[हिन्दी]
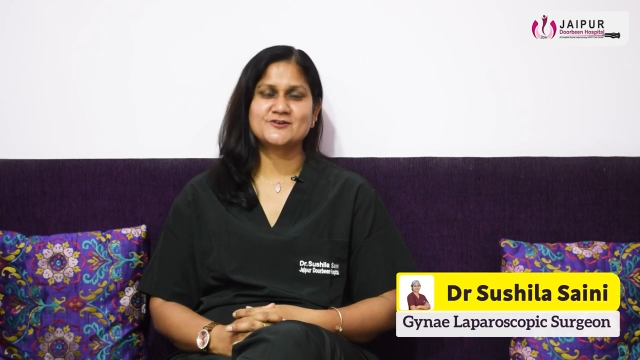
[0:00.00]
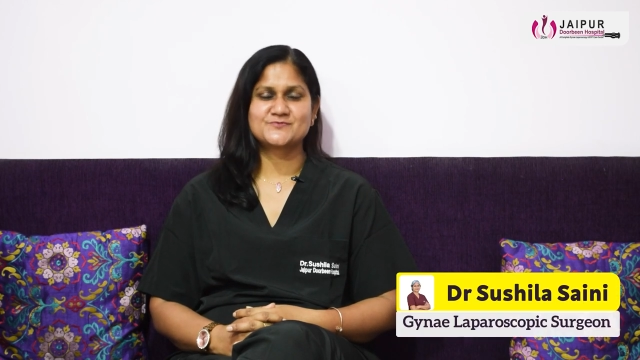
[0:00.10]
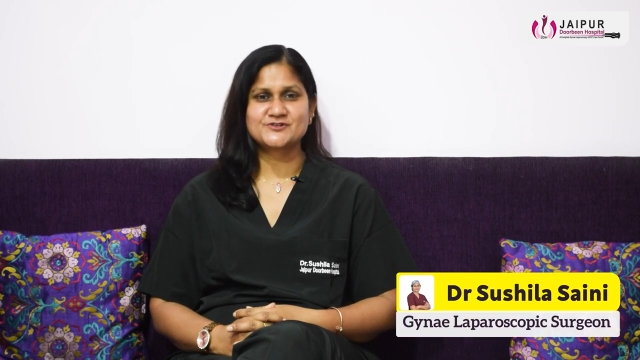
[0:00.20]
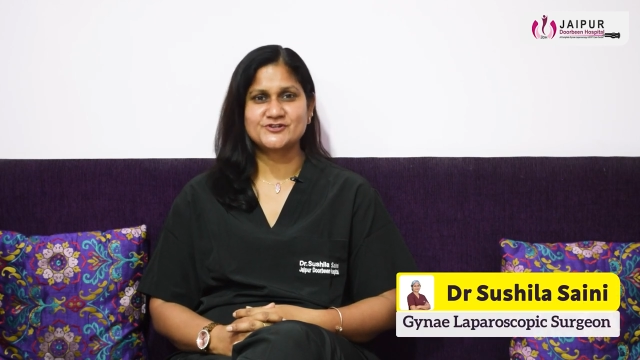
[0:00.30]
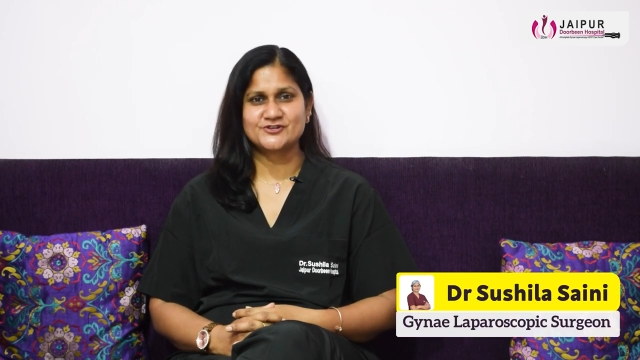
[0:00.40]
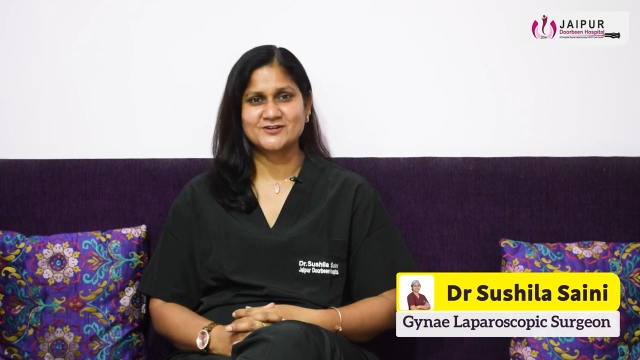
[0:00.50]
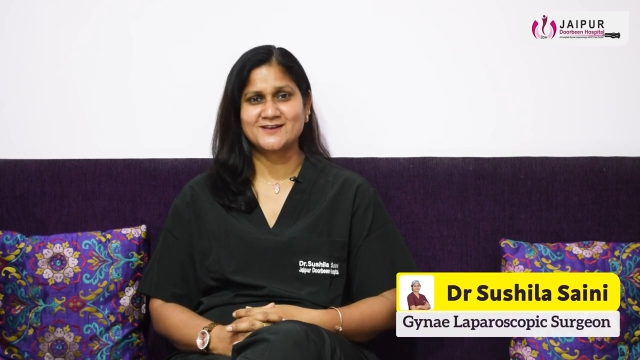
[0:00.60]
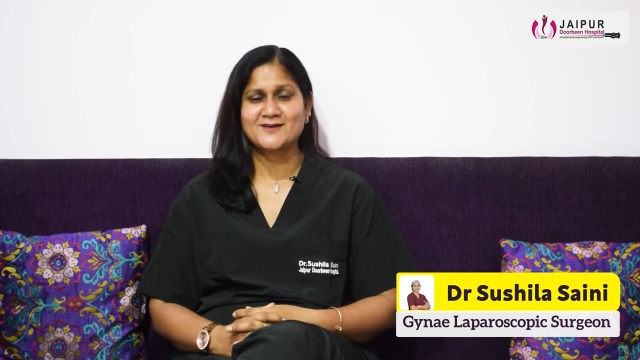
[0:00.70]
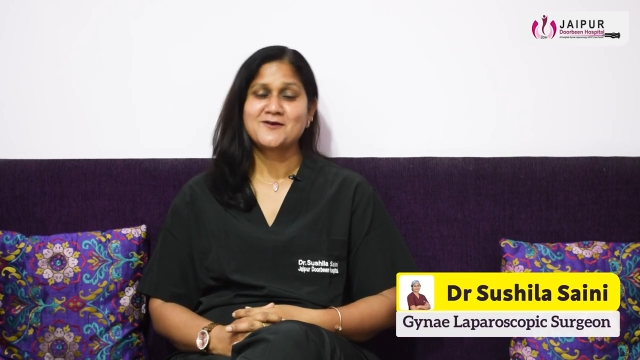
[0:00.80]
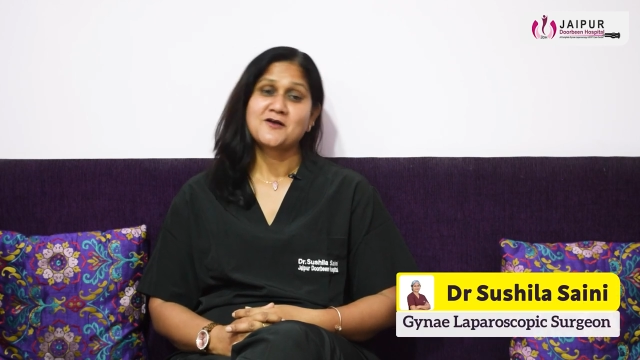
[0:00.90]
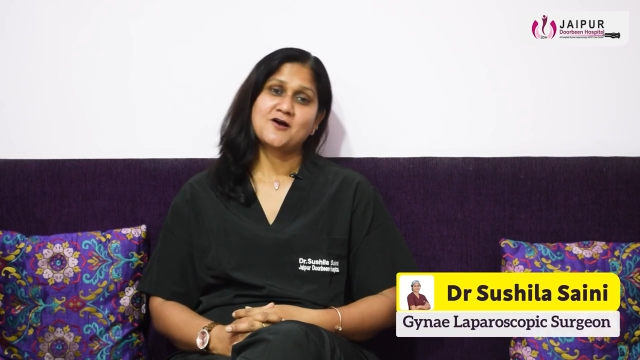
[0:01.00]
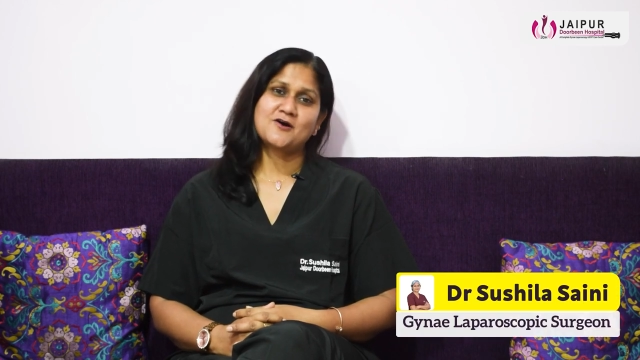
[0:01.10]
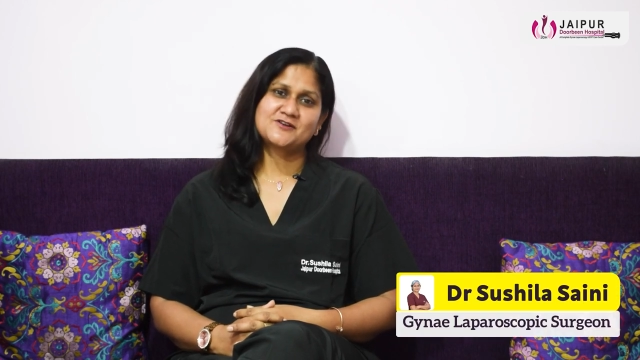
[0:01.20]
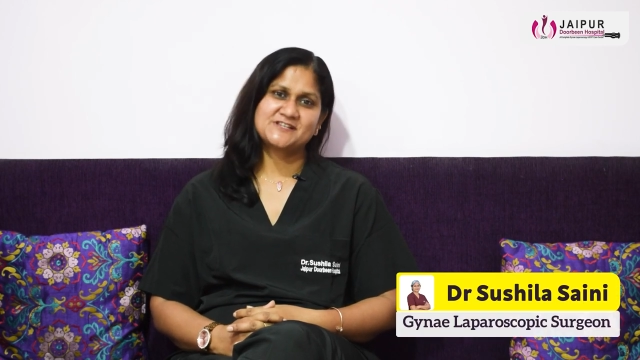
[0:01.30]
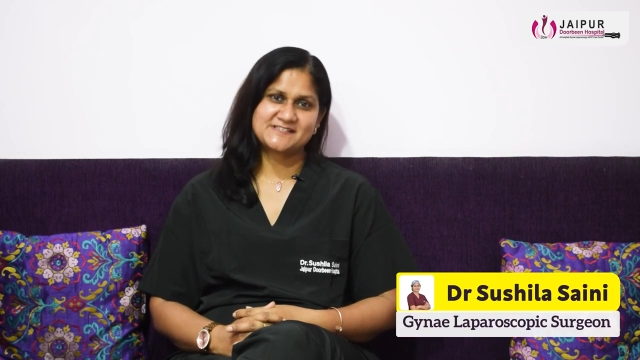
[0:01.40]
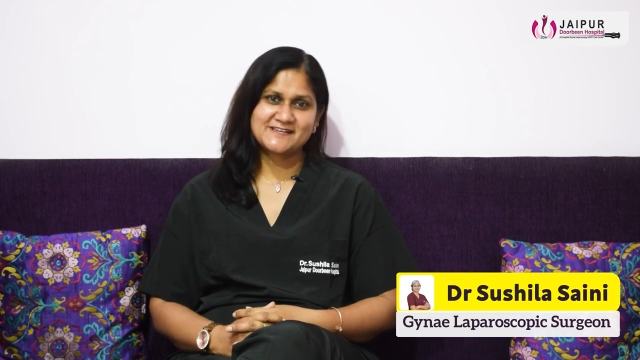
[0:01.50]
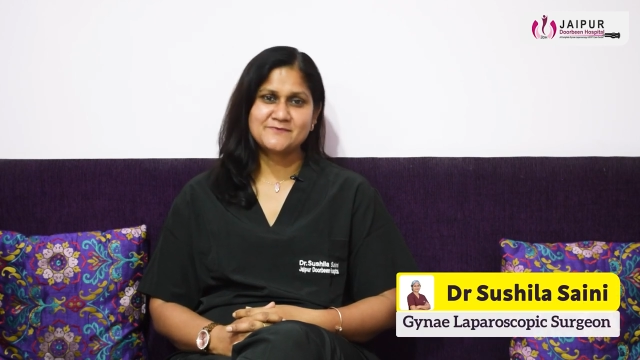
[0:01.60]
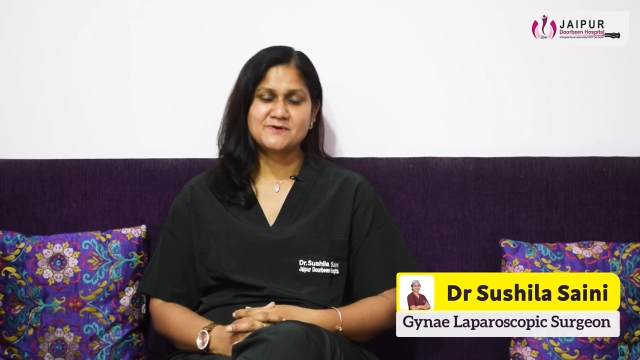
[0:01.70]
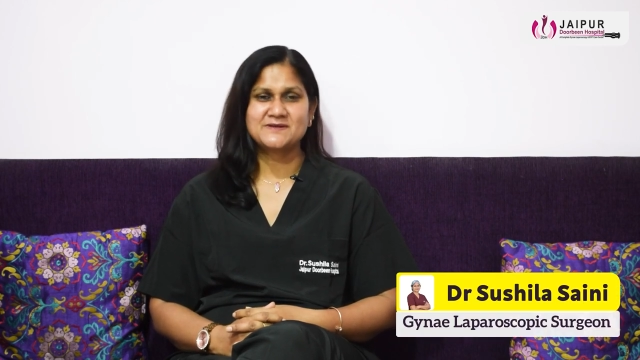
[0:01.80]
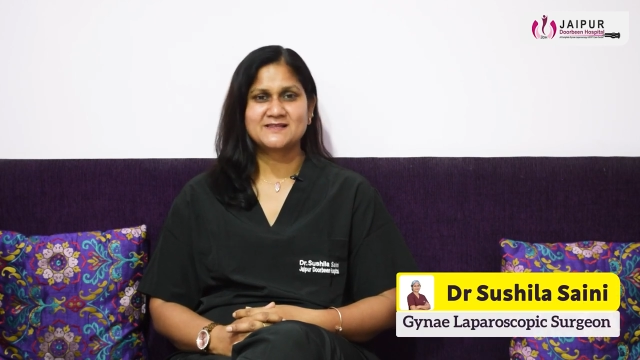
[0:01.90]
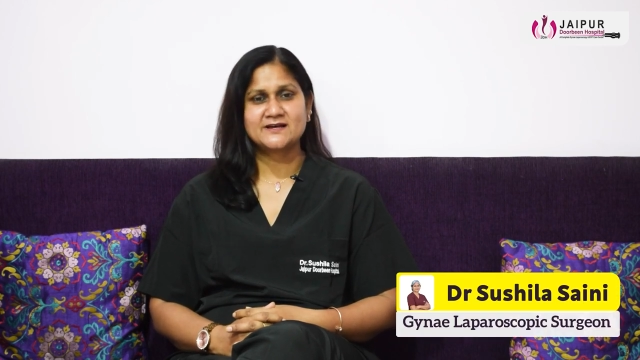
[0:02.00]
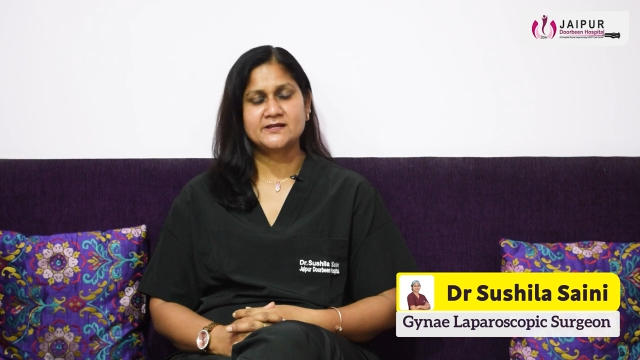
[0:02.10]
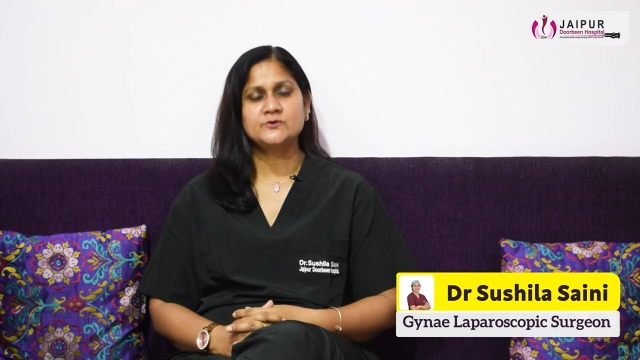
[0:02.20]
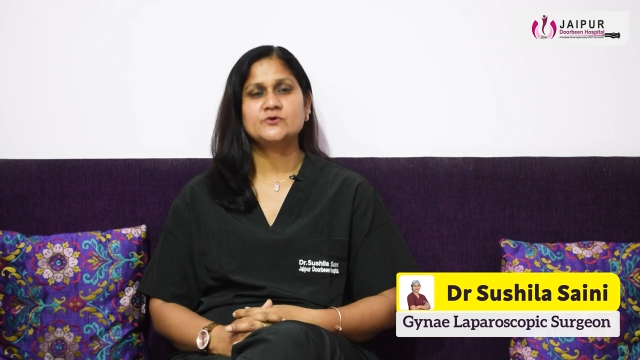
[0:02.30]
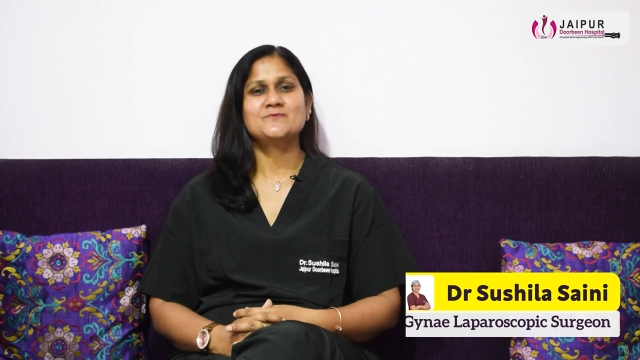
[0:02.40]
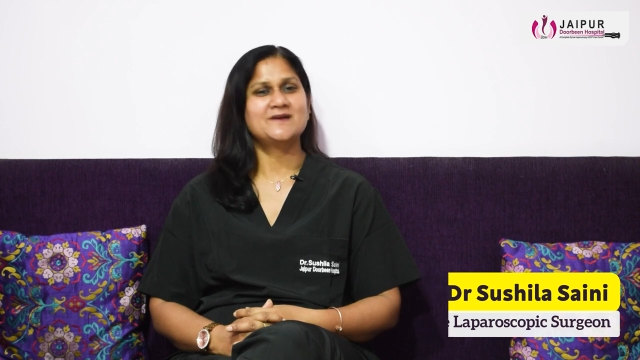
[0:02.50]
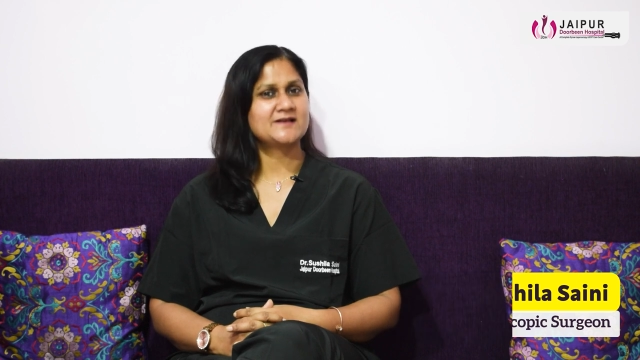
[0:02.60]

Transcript: ऑब्स्टिशन और जैसे कि मैं बता रही हूँ कि मैं